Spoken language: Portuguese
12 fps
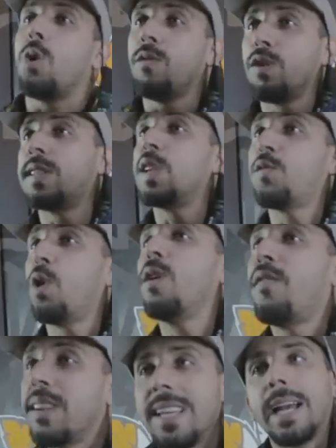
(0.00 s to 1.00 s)
quando vocês
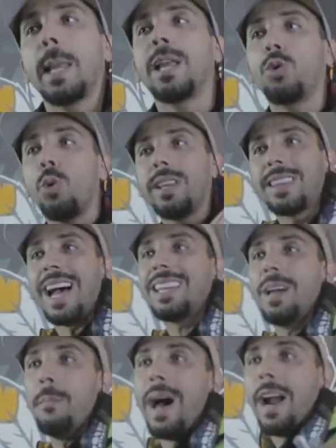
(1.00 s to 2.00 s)
forem fazer aquela
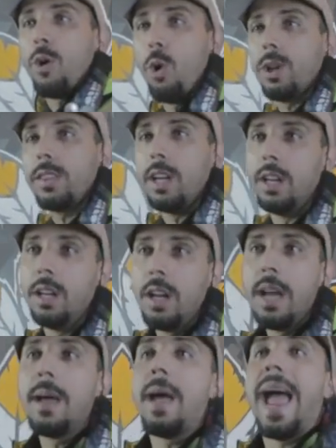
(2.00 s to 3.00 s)
tweetada marota,
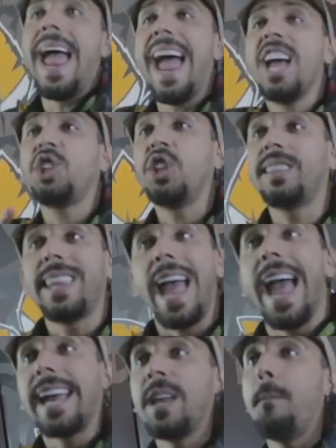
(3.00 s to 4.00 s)

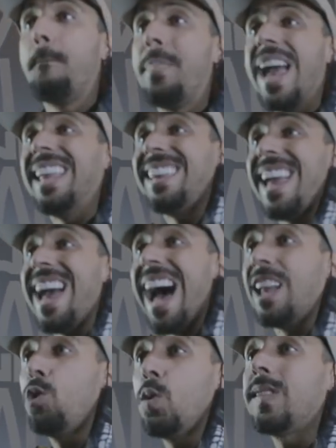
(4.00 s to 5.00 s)
hashtag
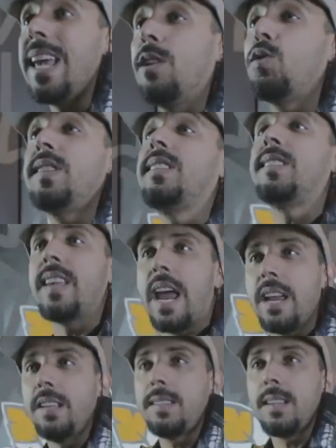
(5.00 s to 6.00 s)

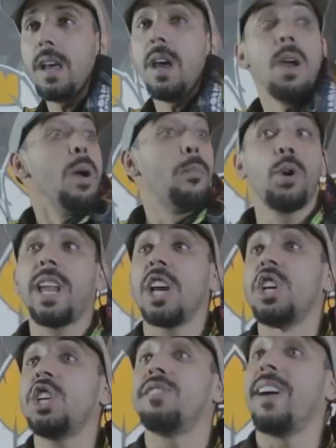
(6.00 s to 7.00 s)
BDA206, porque
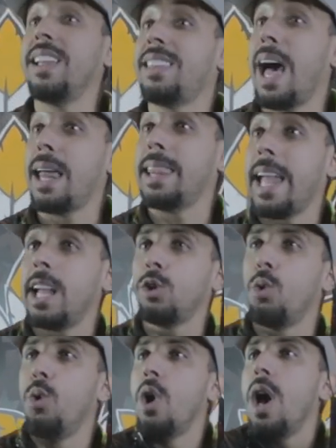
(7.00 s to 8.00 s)
a gente vai estar tá
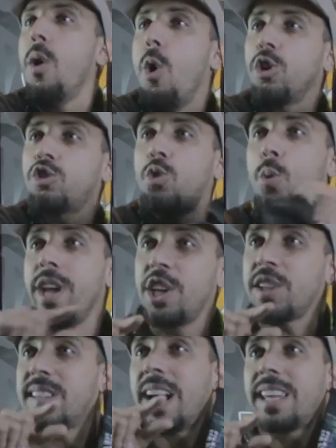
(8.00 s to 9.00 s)
lendo os
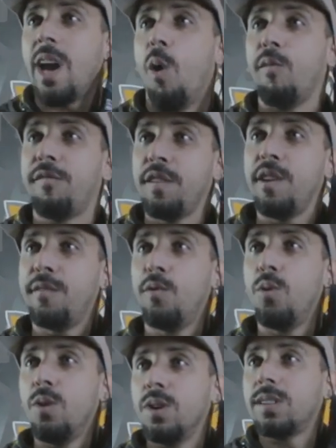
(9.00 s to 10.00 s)
tweets aqui ao
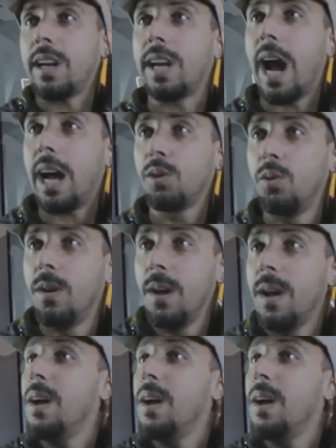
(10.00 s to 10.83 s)
vivo, tá ligado?